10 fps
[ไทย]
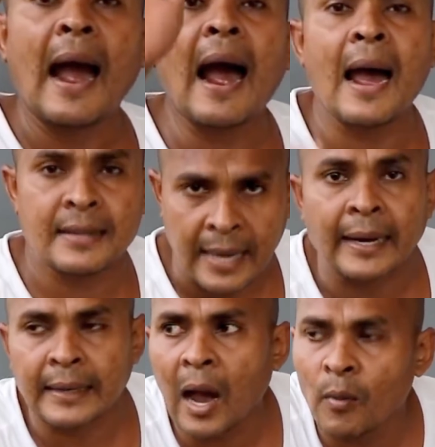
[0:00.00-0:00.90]
ห้าแส
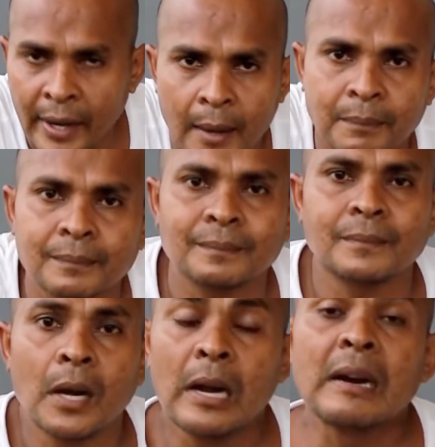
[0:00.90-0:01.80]
นเก้าแลยครับ
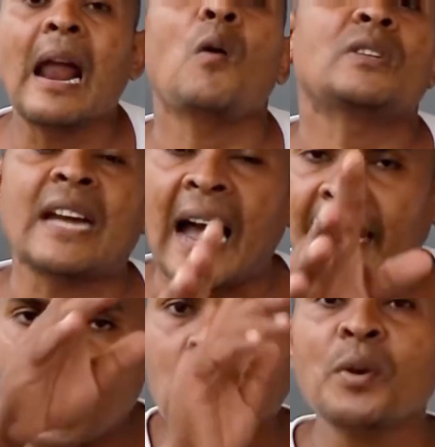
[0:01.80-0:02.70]
เราจ่า
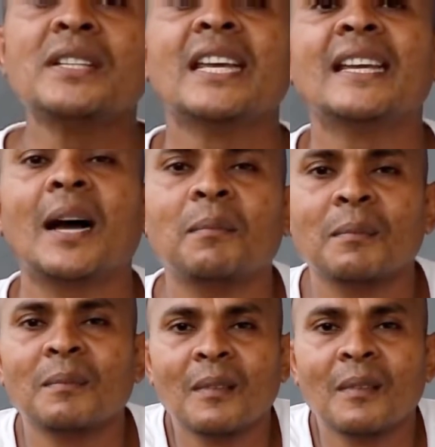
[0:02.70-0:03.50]
ยให้คุณจริงครับ